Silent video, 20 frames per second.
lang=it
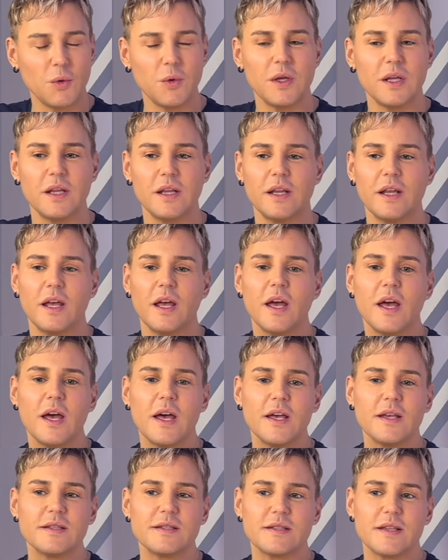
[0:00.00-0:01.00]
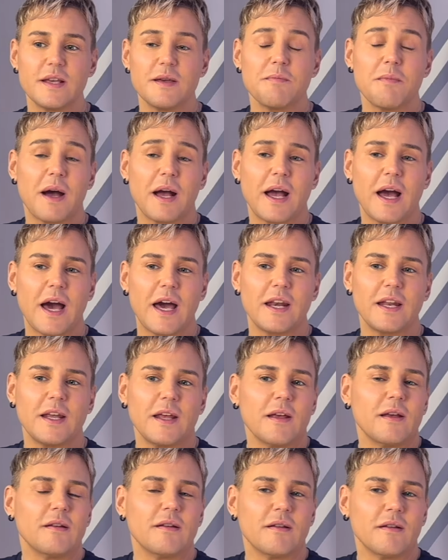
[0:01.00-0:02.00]
Quindi se
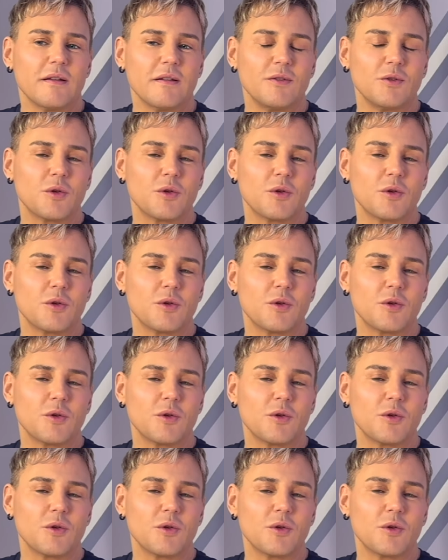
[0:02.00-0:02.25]
magari eh,